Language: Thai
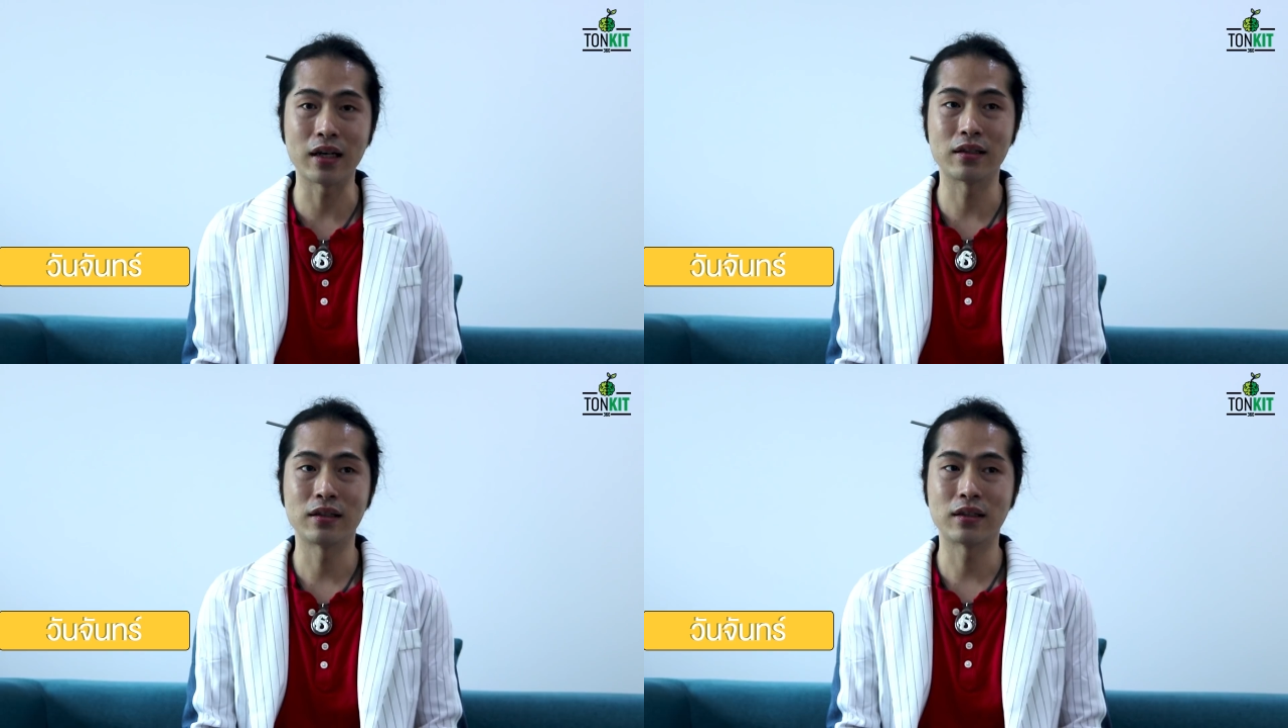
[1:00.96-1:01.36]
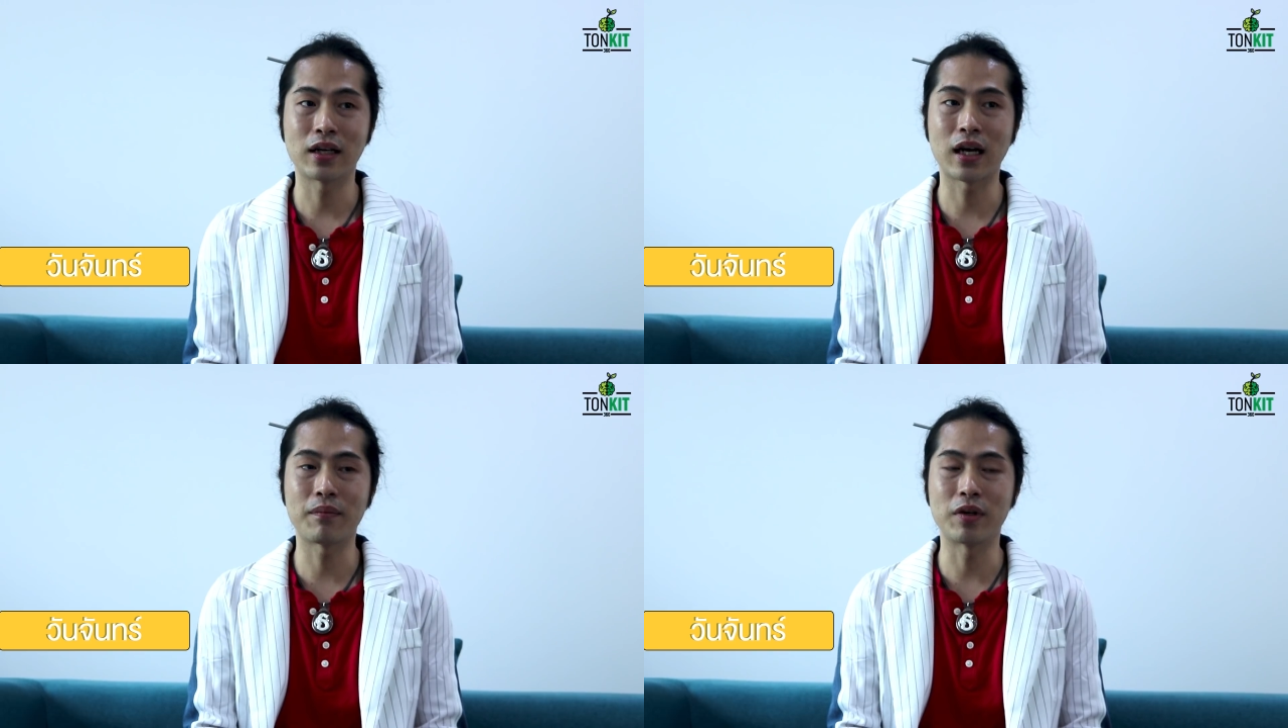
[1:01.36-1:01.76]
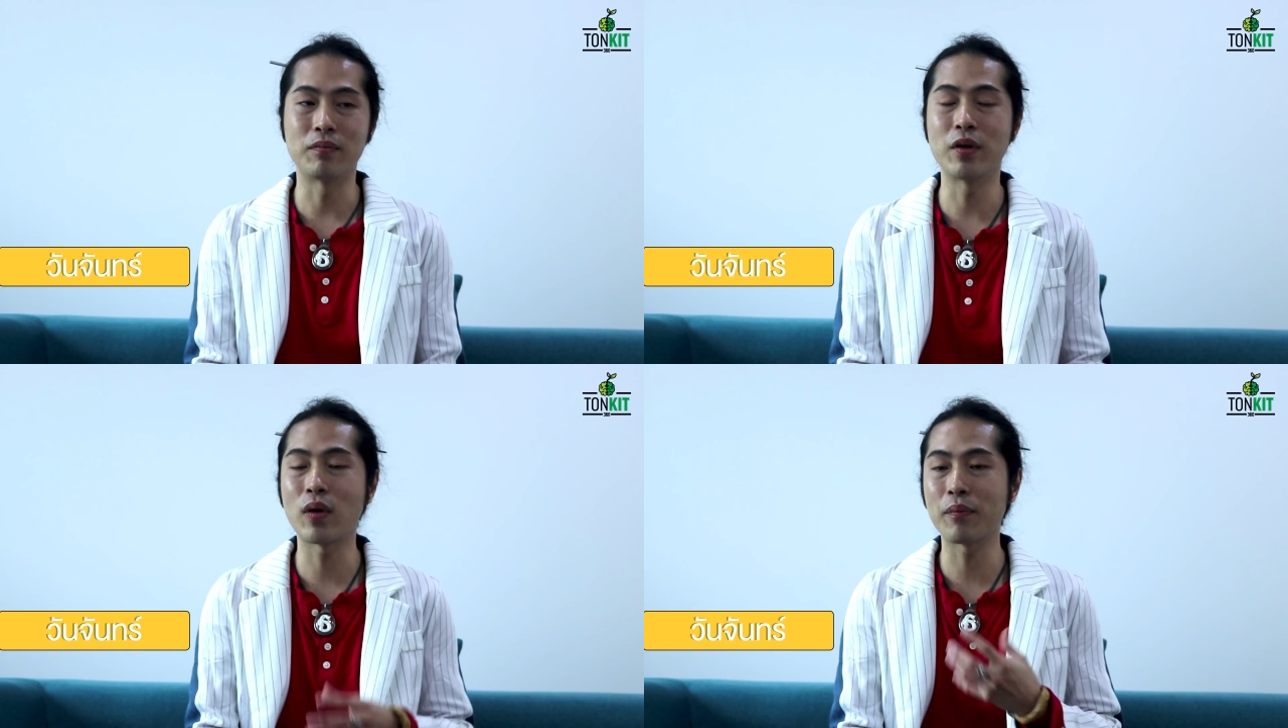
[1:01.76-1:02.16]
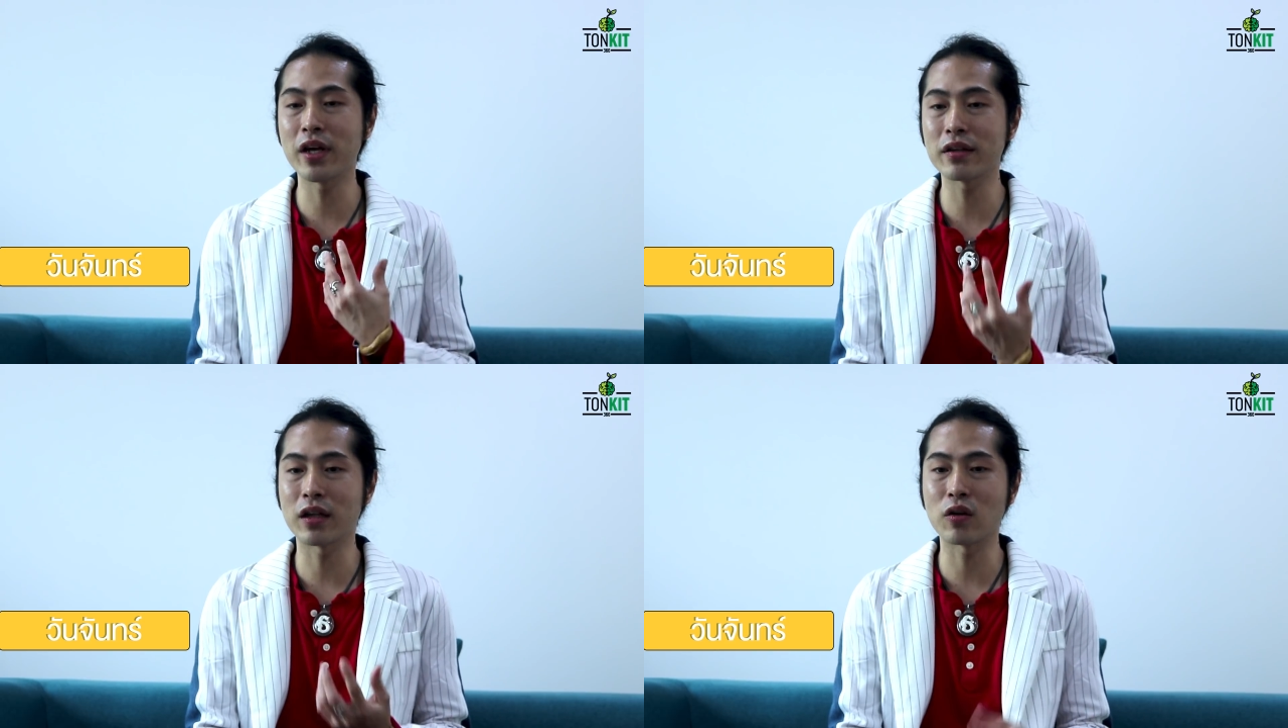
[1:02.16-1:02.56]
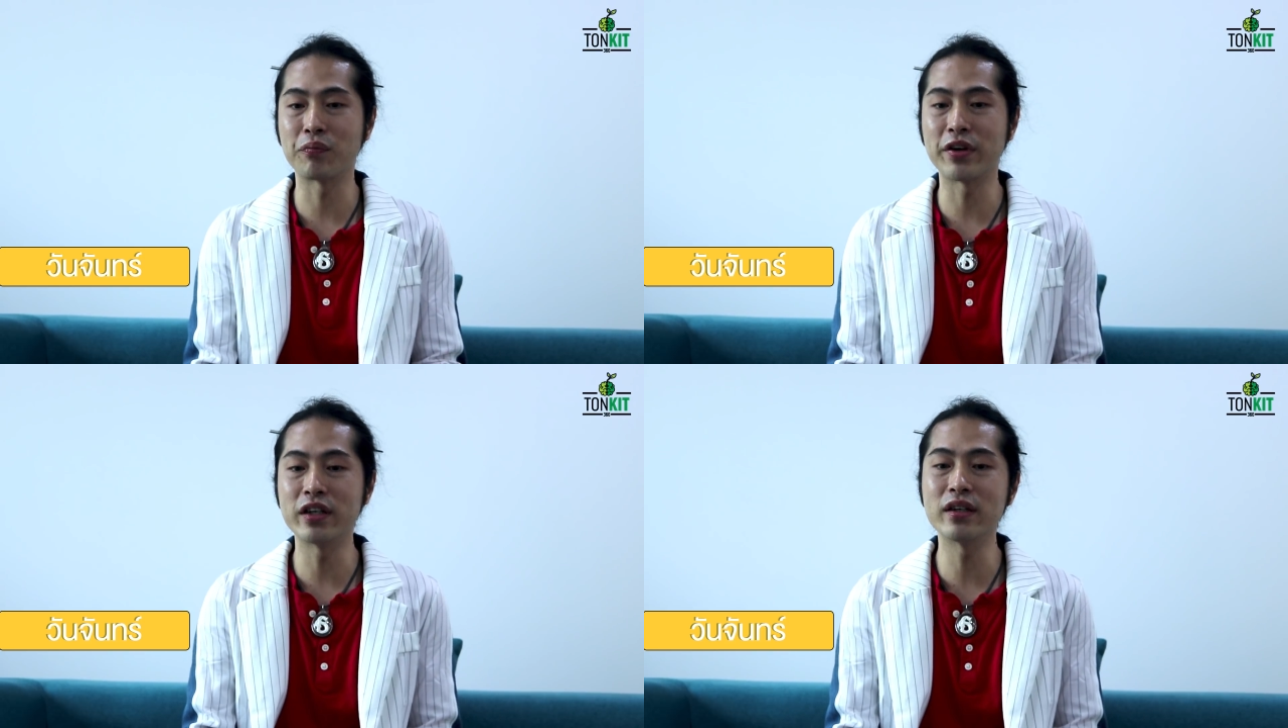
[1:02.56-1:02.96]
งนะครับหรือมีความเครียดสะสม
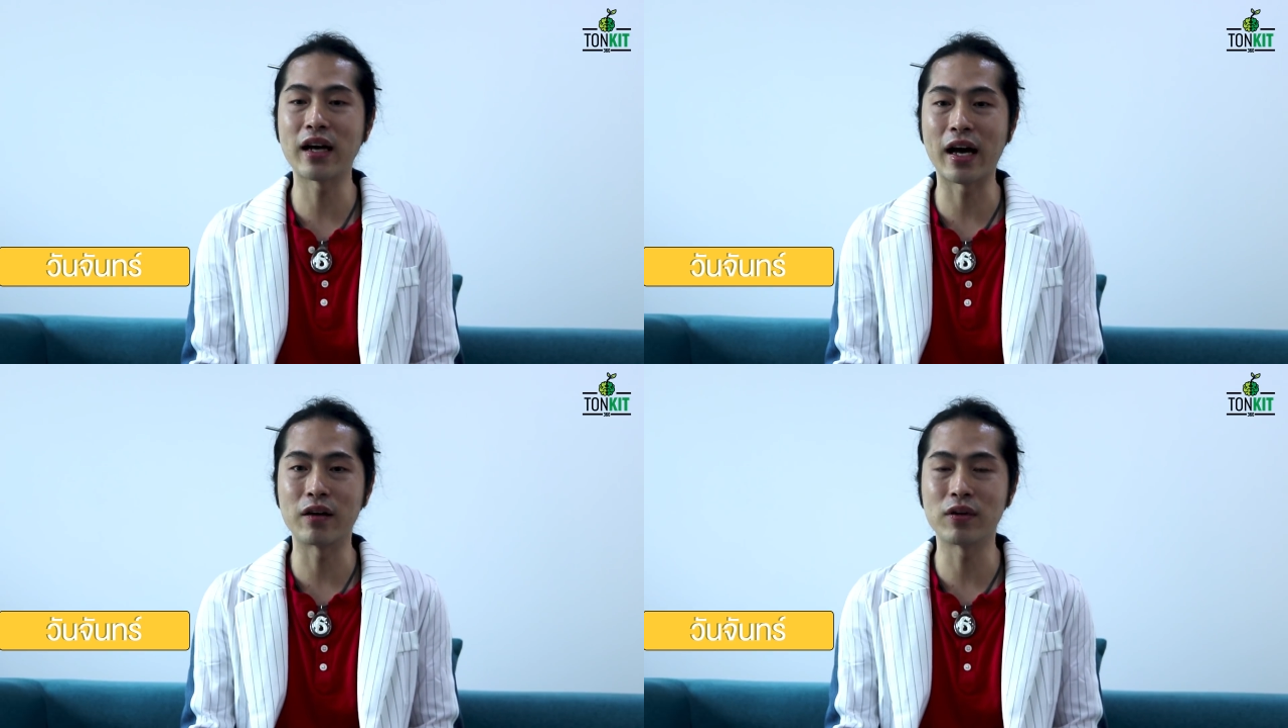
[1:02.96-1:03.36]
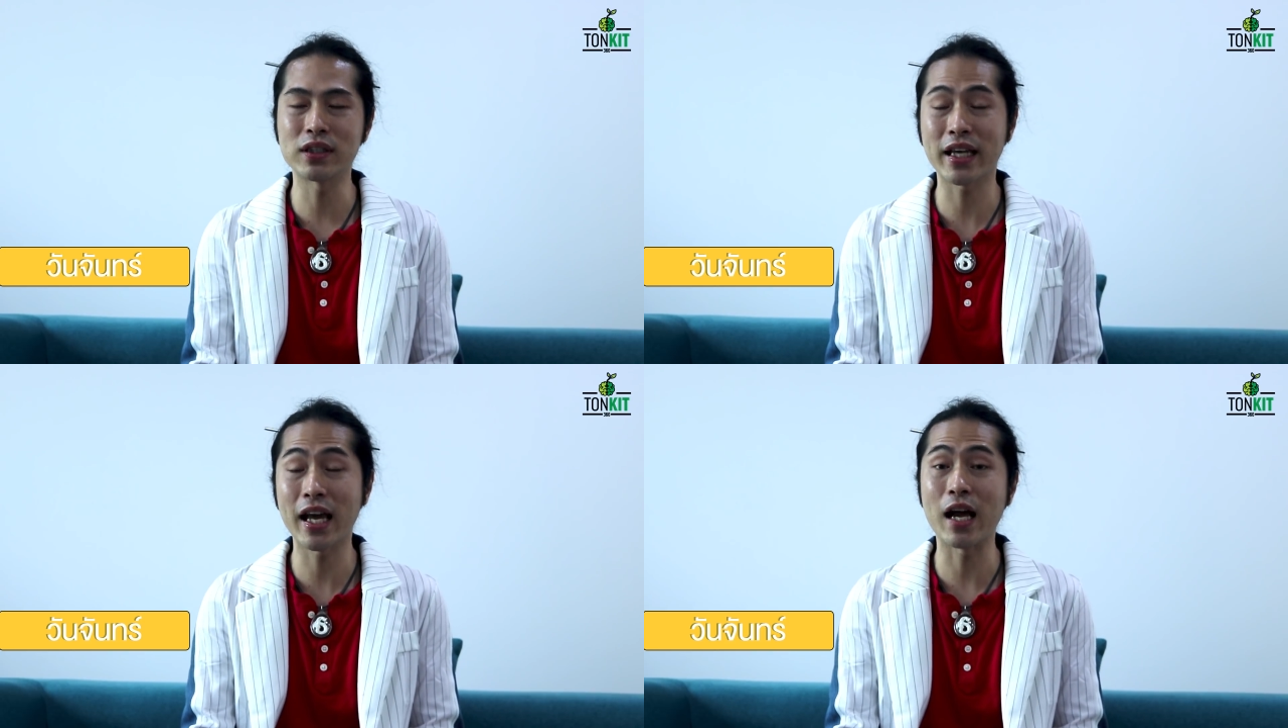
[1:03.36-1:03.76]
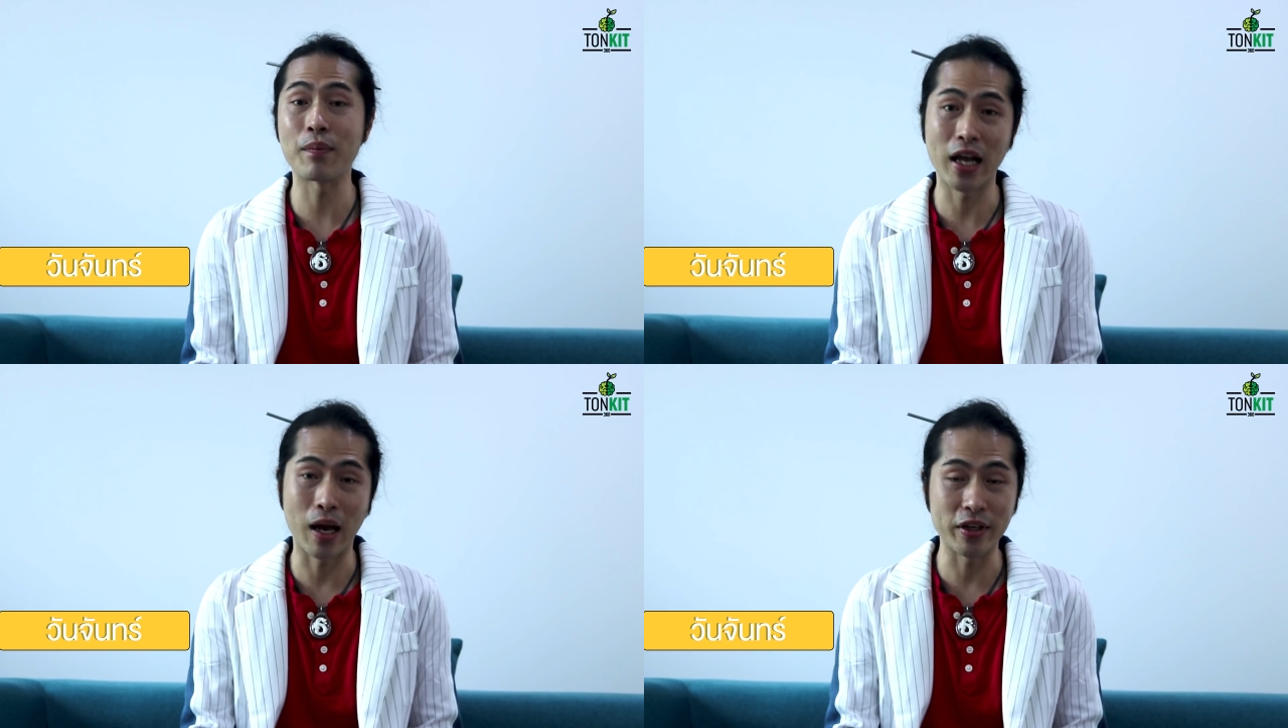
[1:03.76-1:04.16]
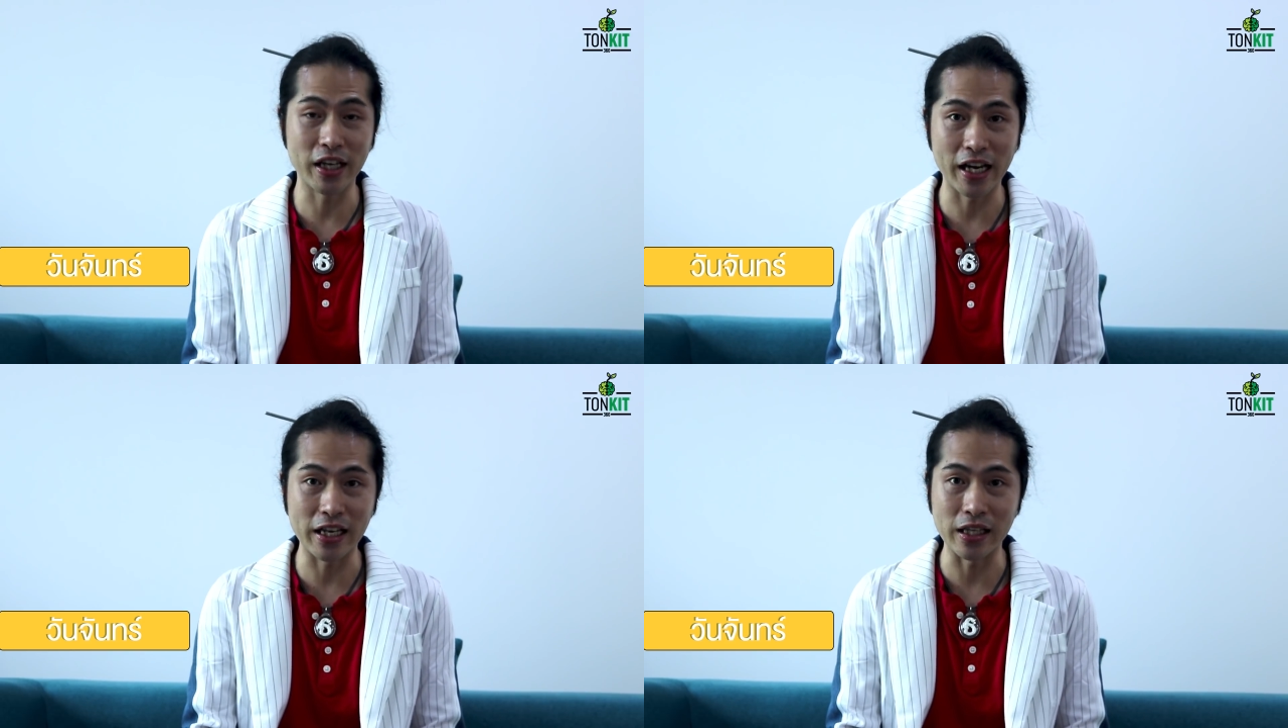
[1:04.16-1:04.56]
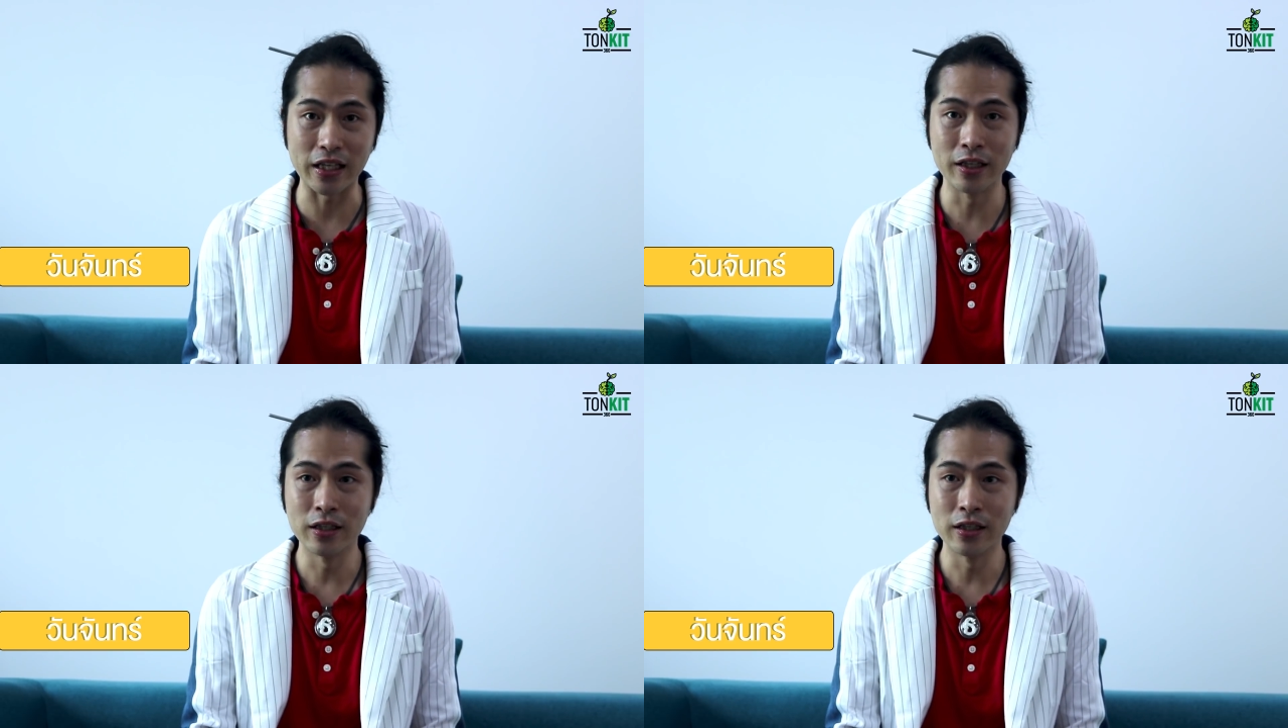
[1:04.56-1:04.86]
ในเรื่องงาน ว่าจะแก้ไขปัญหามันยังไงดี